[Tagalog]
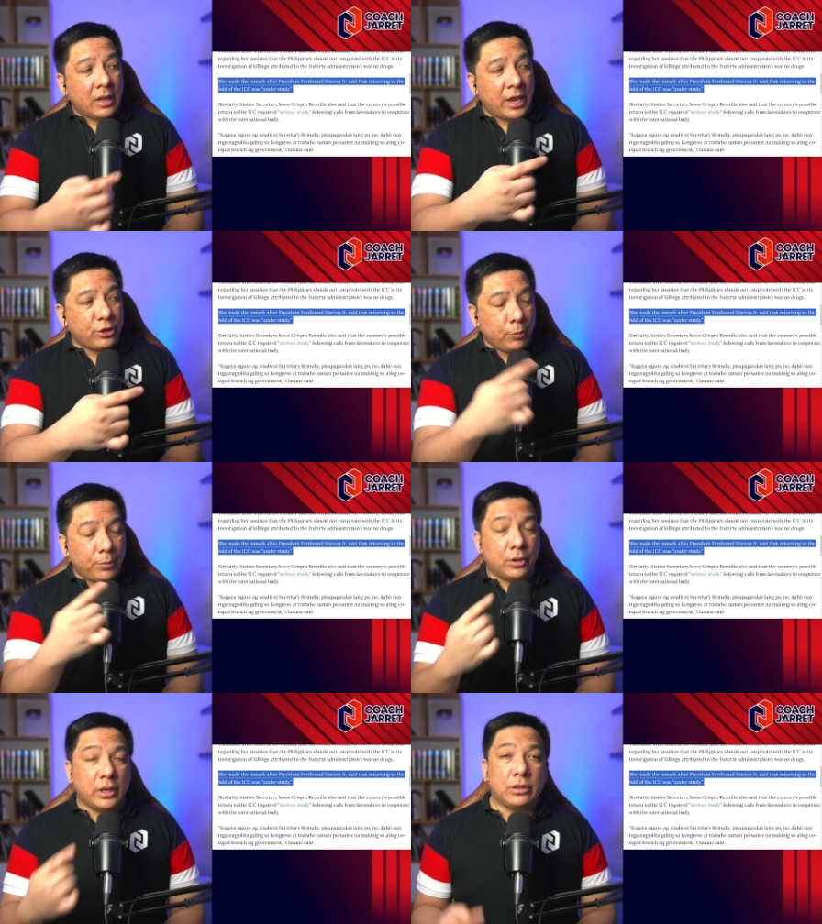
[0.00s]
Ito
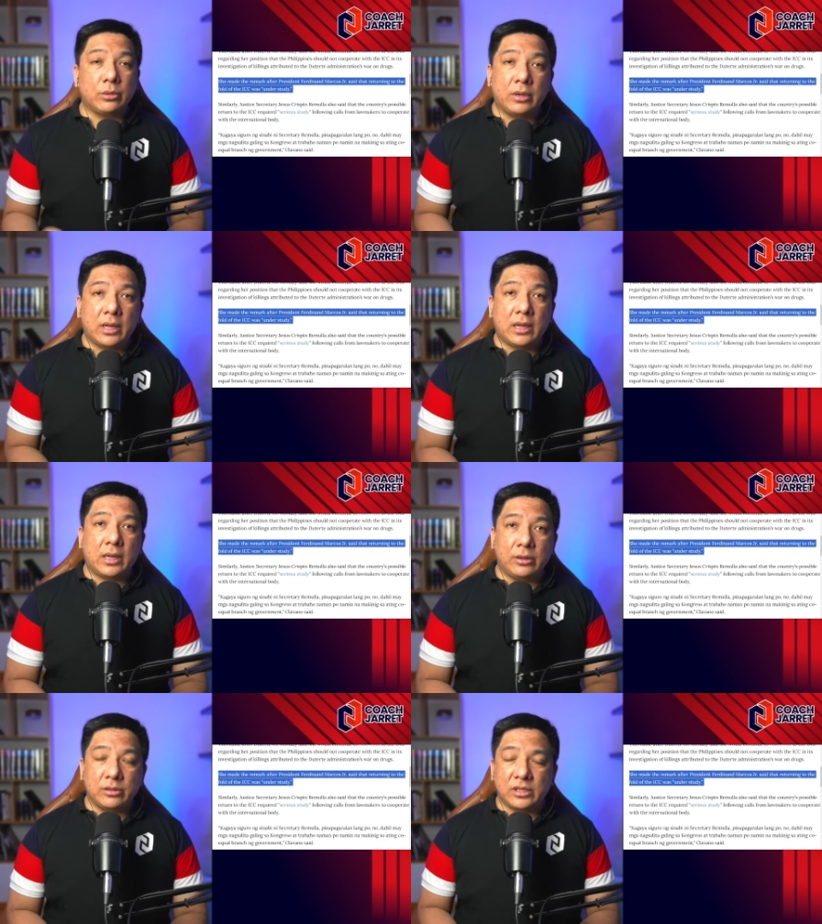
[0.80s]
po, itong
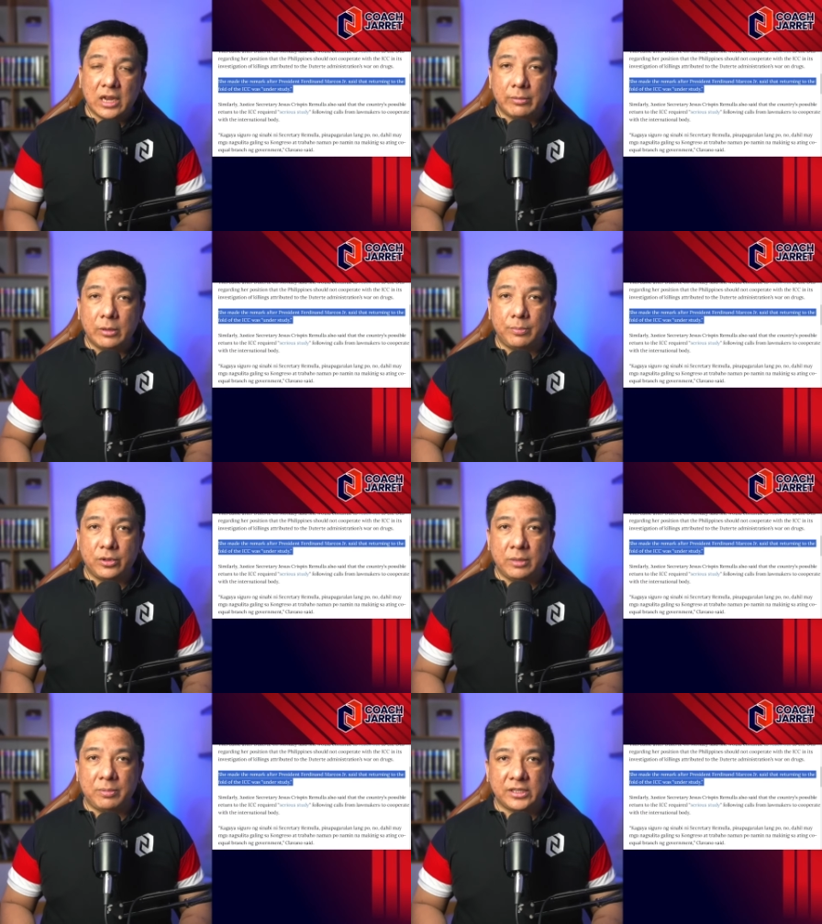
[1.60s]
uh, ah, nung sinabi po
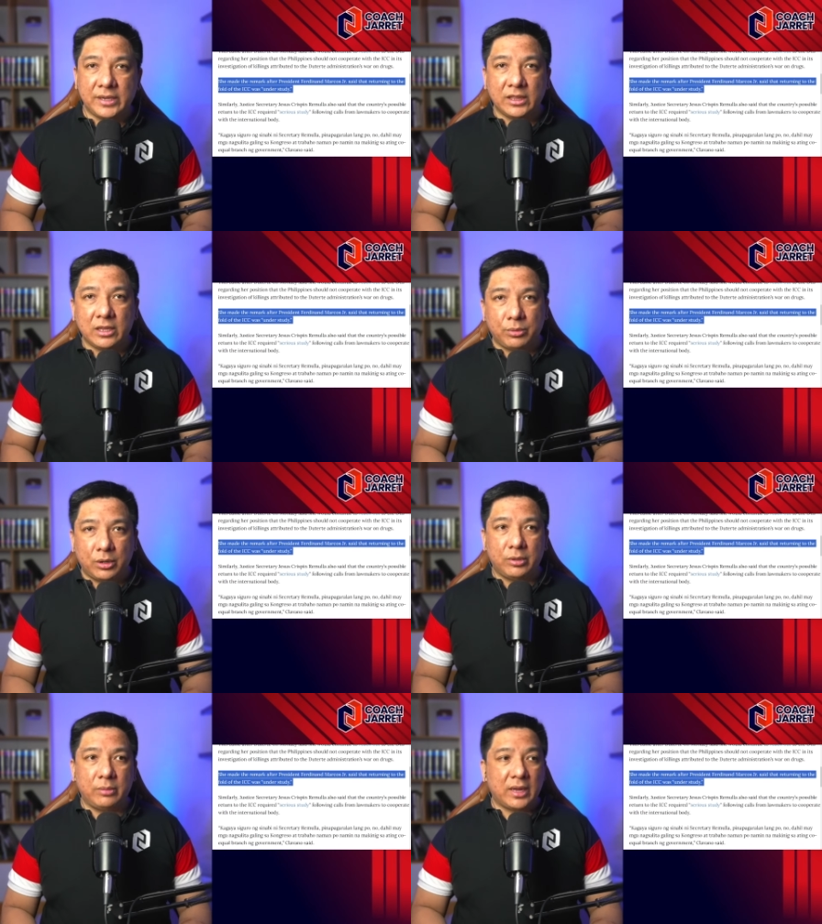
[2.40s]
ni Presidente
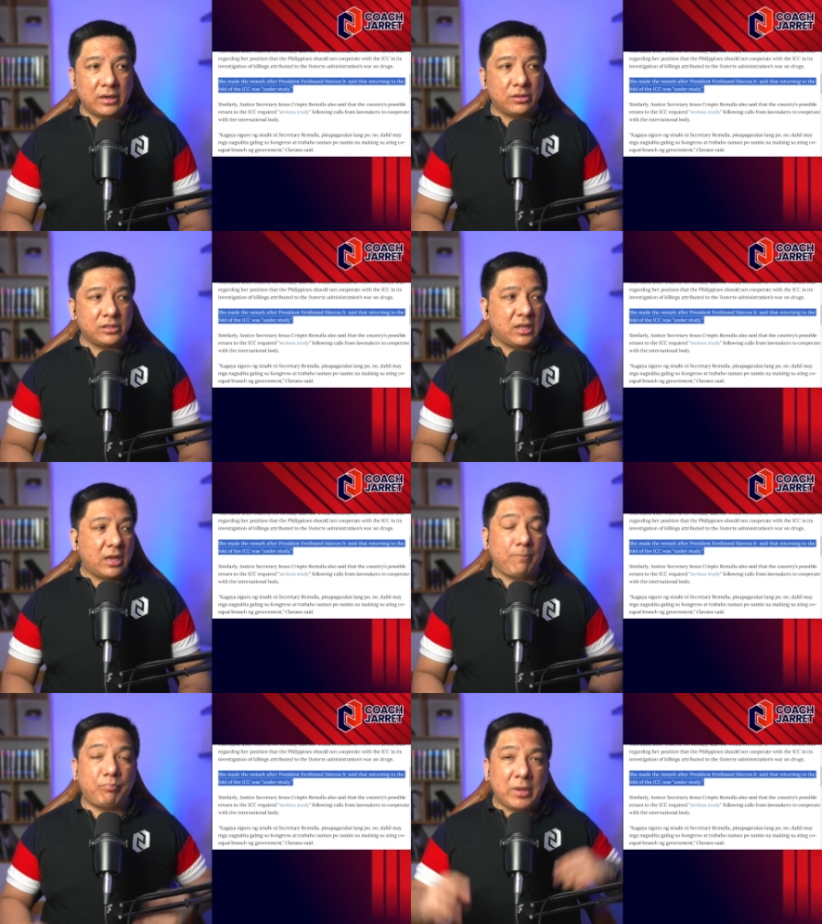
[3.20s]
Bongbong Marcos
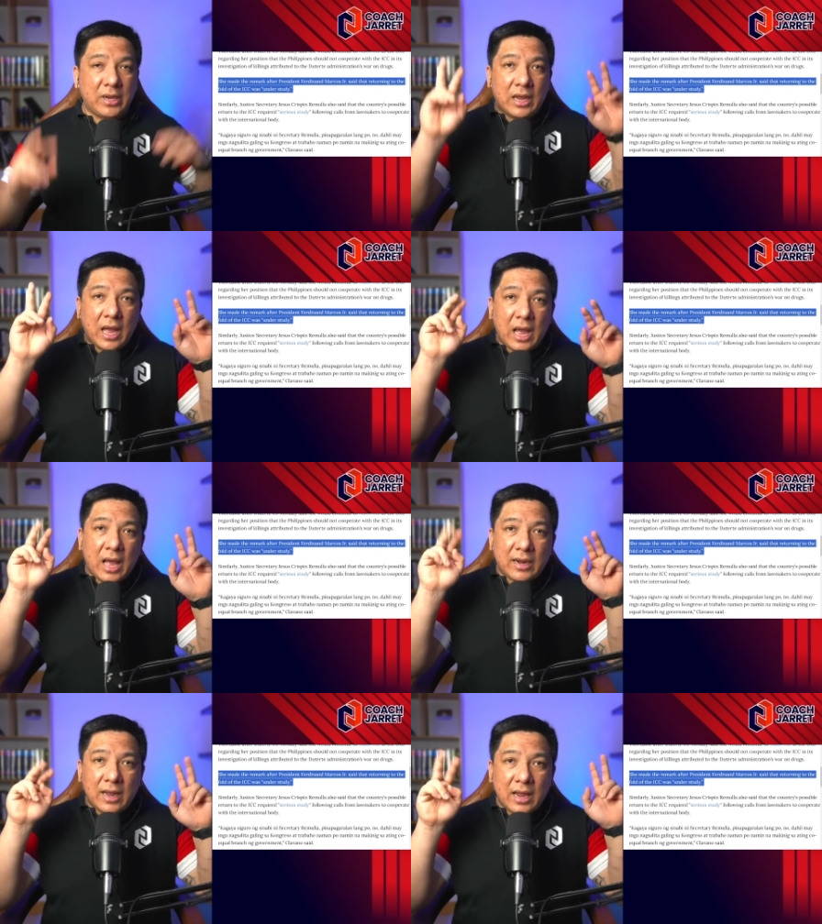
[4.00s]
na
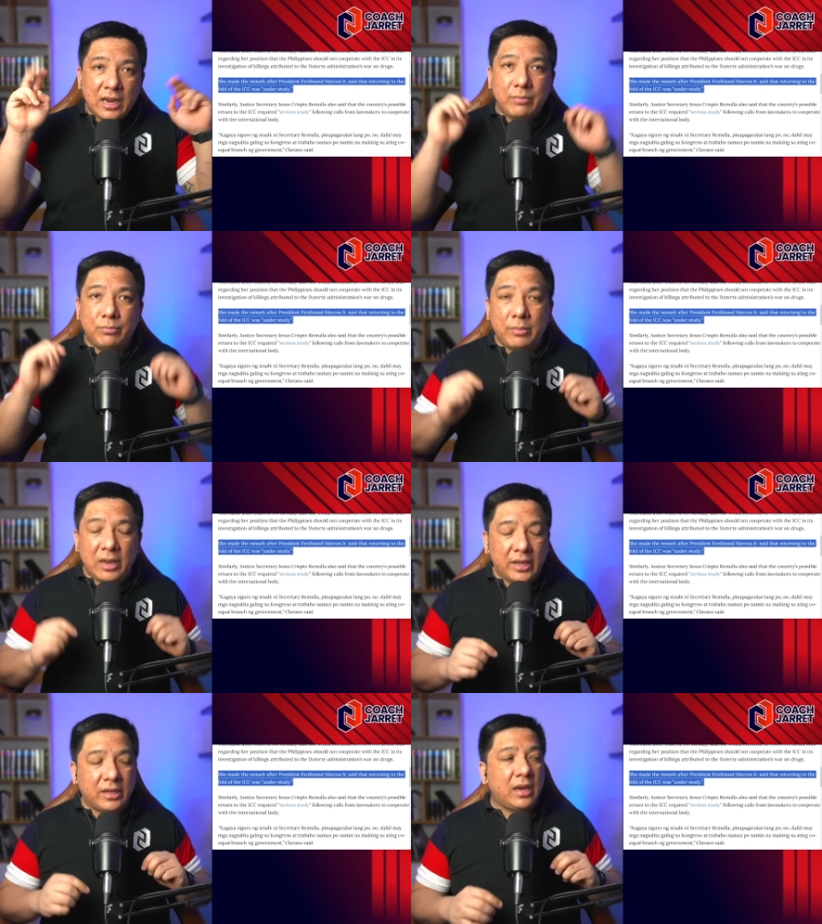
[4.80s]
pinag-aaralan
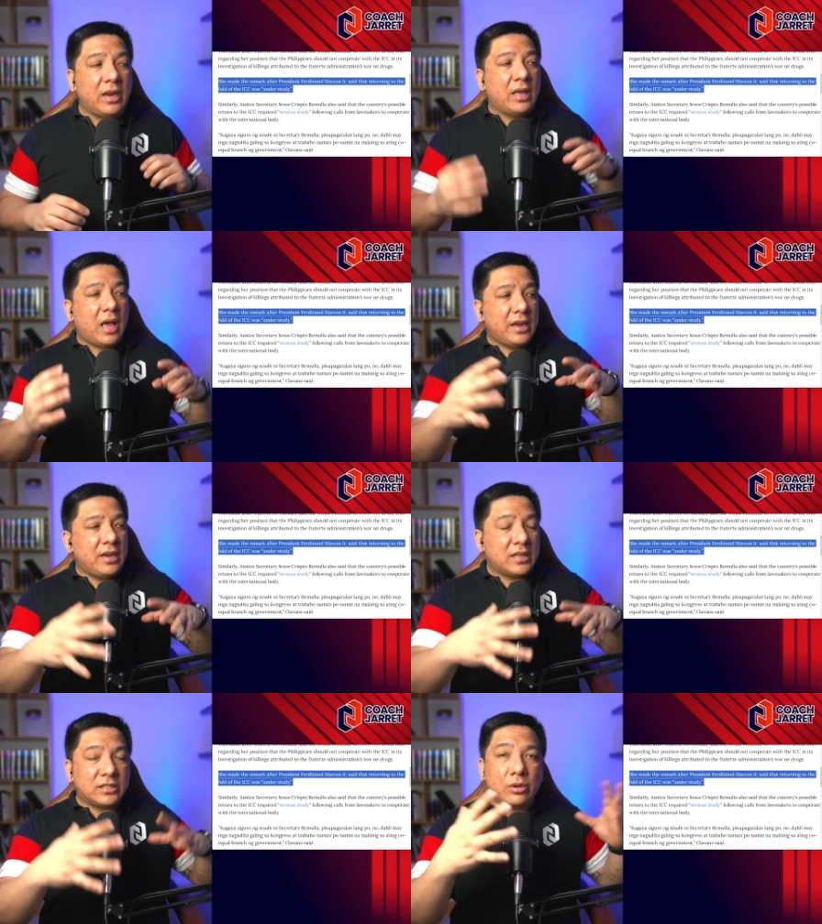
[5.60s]
bumalik ay
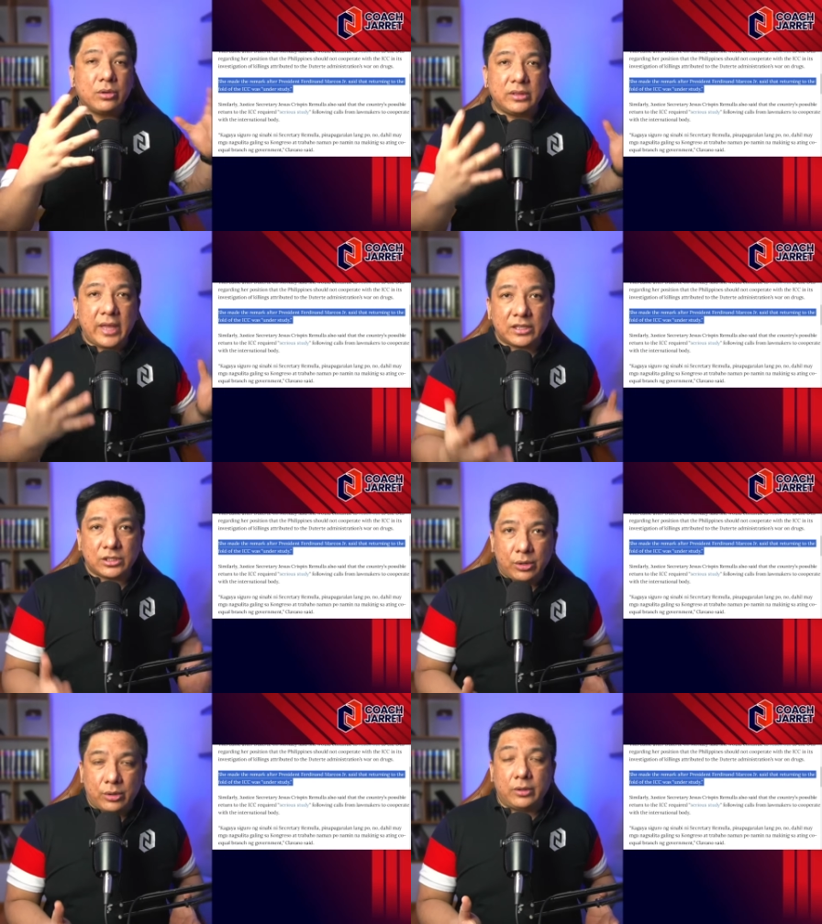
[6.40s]
nasa
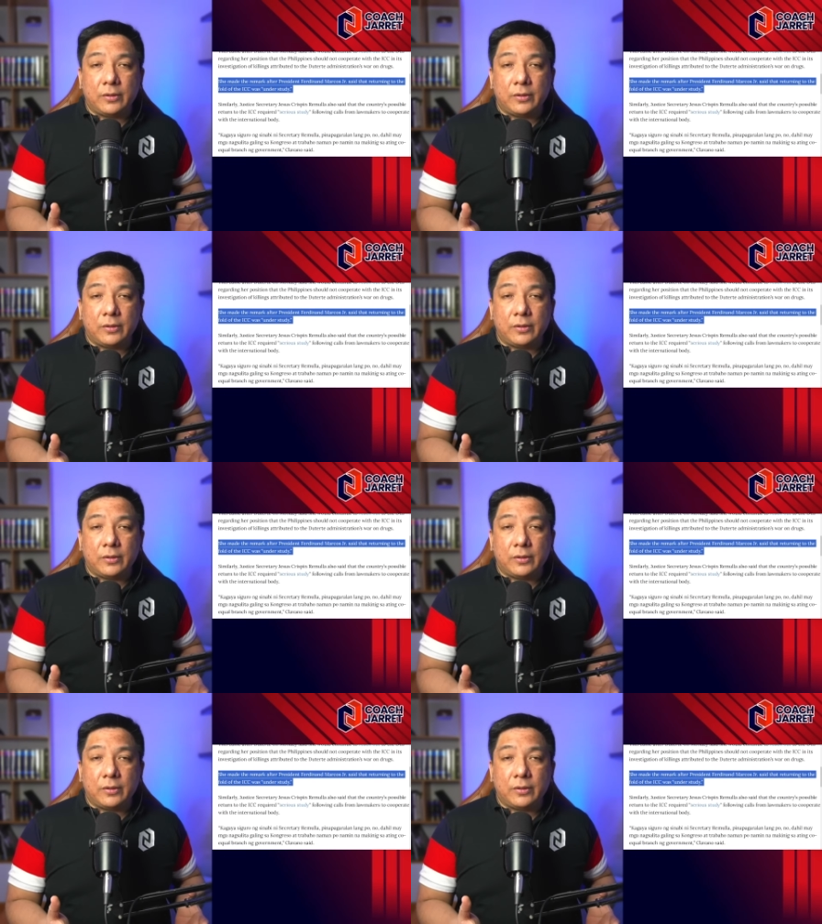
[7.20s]
konteksto